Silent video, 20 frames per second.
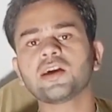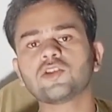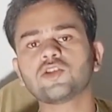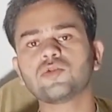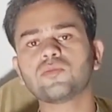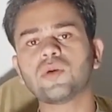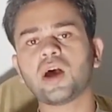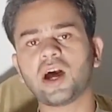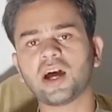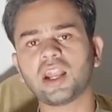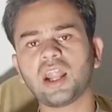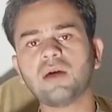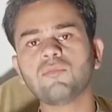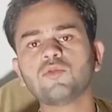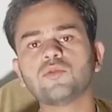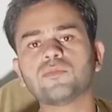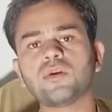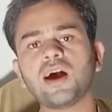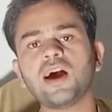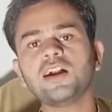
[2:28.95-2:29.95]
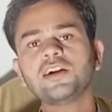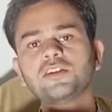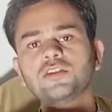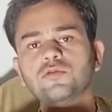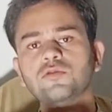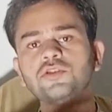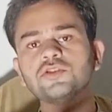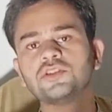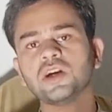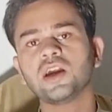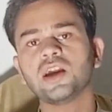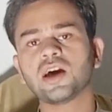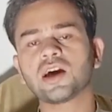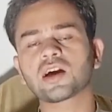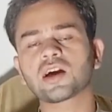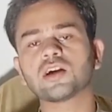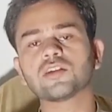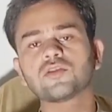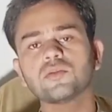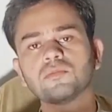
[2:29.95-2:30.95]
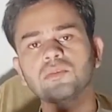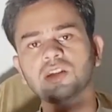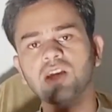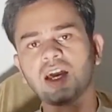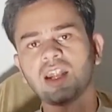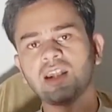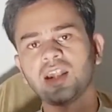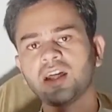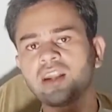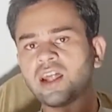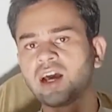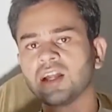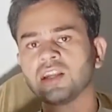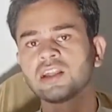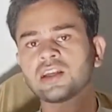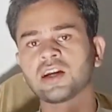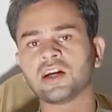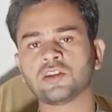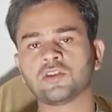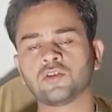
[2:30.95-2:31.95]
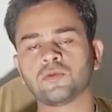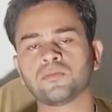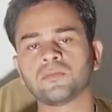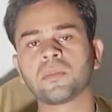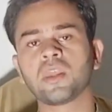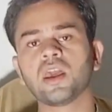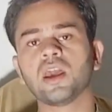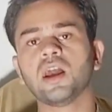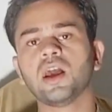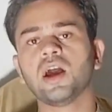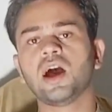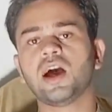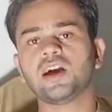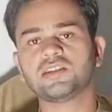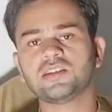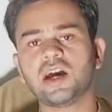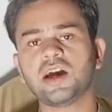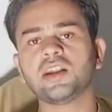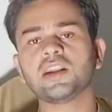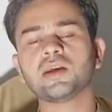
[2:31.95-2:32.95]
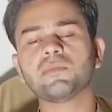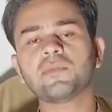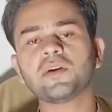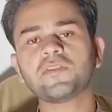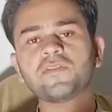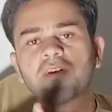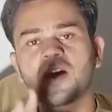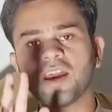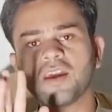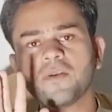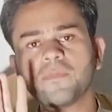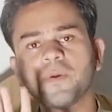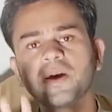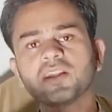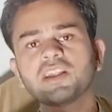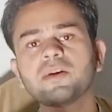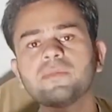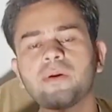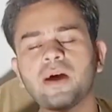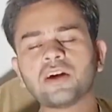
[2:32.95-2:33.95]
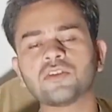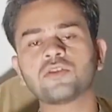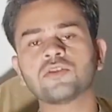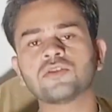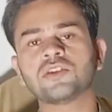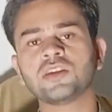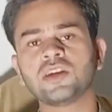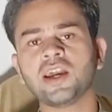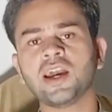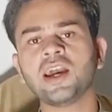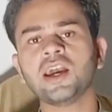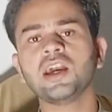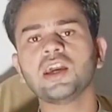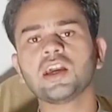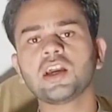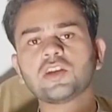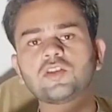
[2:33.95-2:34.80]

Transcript: कि तुम्हारा मोबाइल टूट जाए अगर तुमने अल्लाह ना लिखा तो अच्छा नंबर फाइव पर यह बात होती है